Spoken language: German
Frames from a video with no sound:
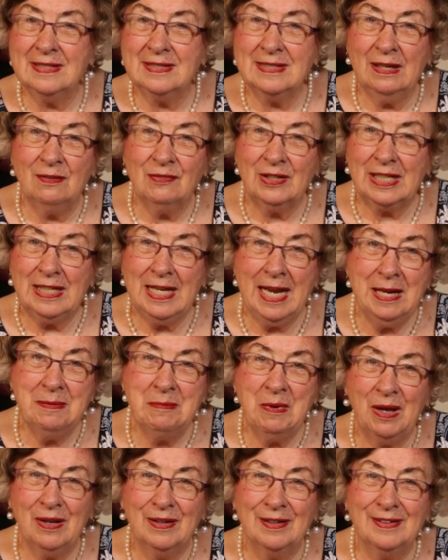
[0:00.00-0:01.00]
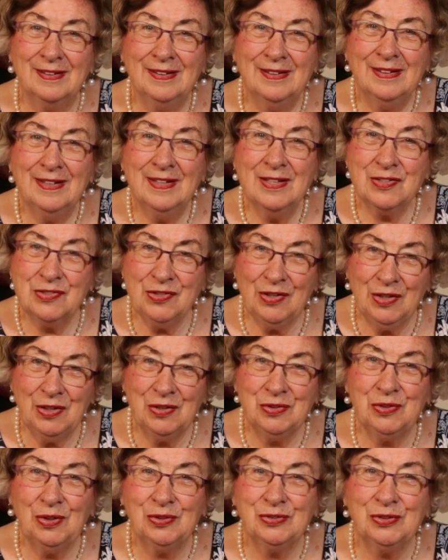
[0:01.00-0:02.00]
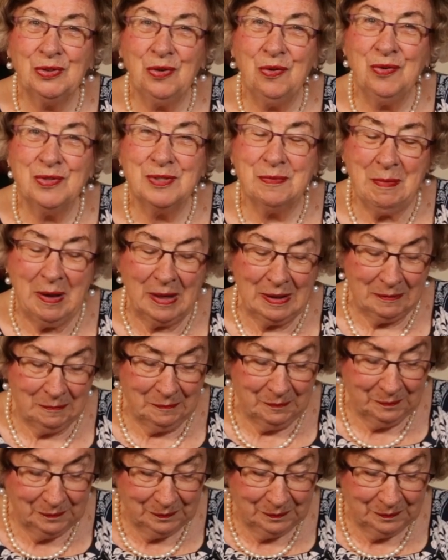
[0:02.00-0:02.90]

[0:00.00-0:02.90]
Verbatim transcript: sich selber klein machen, sondern Gott groß machen.